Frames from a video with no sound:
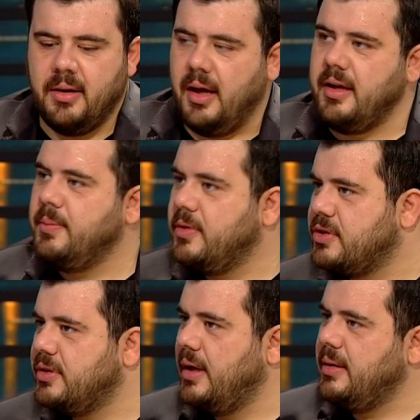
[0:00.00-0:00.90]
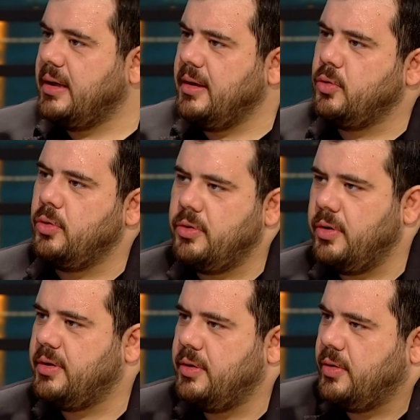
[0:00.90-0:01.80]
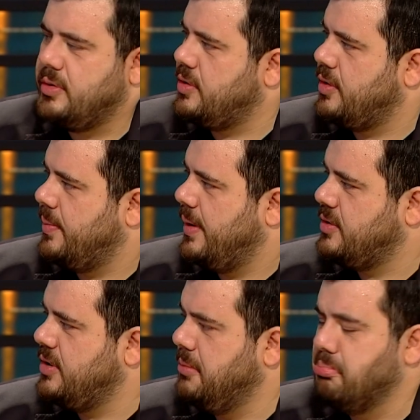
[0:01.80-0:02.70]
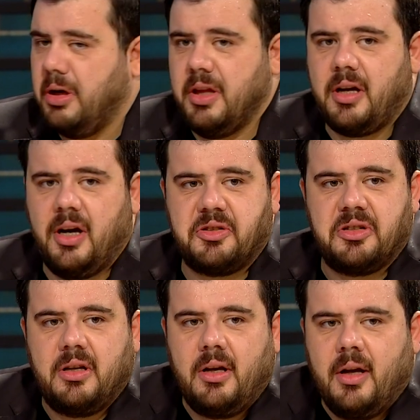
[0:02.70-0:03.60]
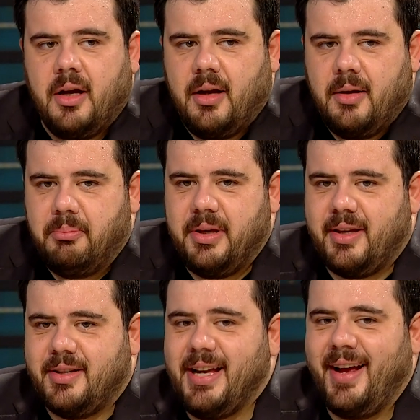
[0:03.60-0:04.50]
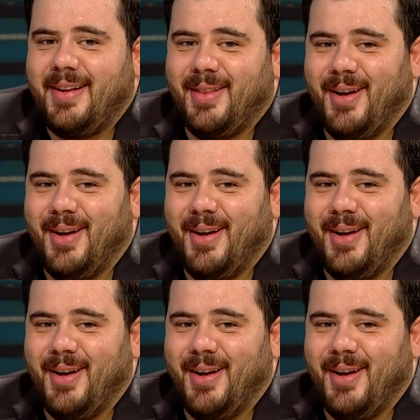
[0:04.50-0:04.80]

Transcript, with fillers: yani imajını ne kadar doğru yönettiğini gösteriyor bence. Evet, Bana karşı bir girsen